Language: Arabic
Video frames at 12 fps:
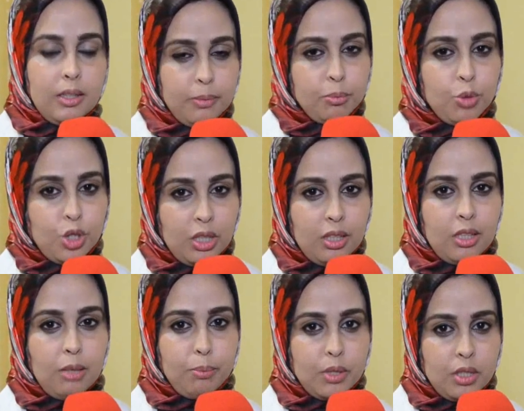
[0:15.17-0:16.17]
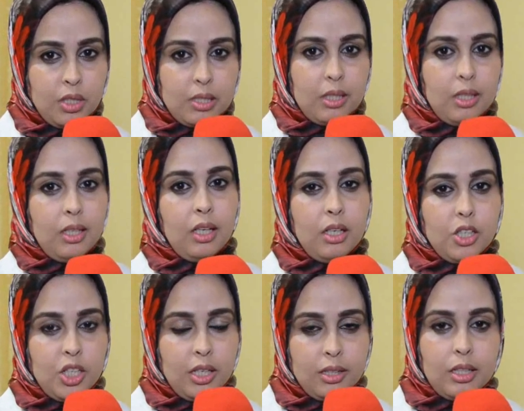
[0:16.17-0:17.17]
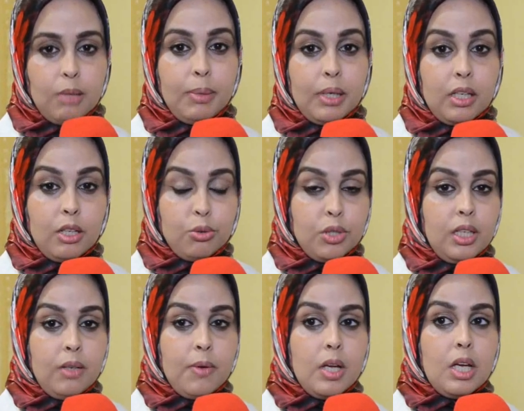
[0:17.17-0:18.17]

مجددا باش نحصل على شهاده البكالوريا